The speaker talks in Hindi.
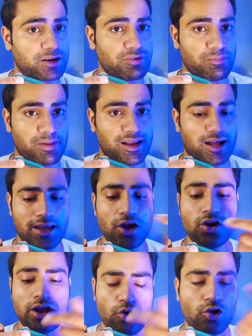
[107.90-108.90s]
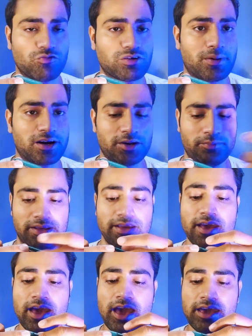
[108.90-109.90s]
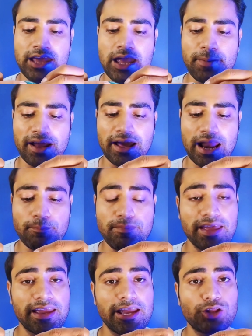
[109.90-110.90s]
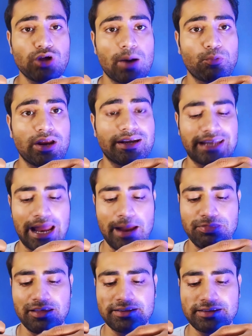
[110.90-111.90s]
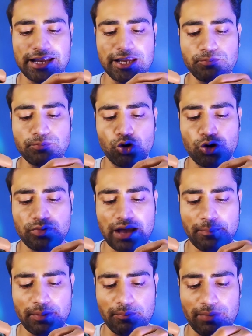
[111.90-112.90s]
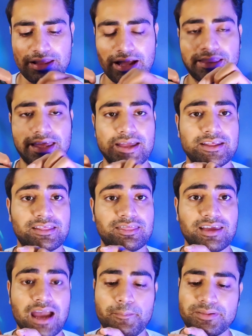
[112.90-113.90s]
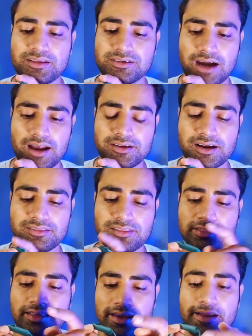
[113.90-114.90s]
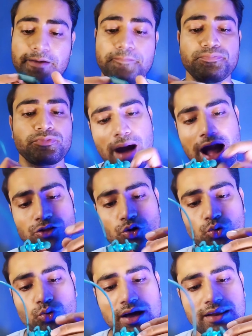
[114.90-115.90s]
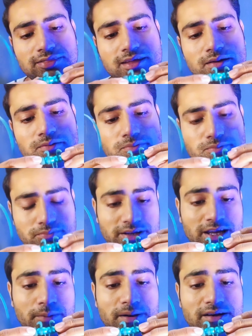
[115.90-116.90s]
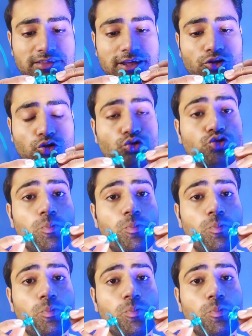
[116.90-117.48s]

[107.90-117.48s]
का बटन भी मिल जाता है ऑन ऑफ का बटन भी यहीं पर अगर आप देखेंगे तो आपको एक टाइप सी का चार्जिंग पोर्ट भी यहाँ पर मिल जाता है जिससे कि आप इसे चार्ज कर सकते हैं बात करूँ अगर इसके ईयरबड्स की तो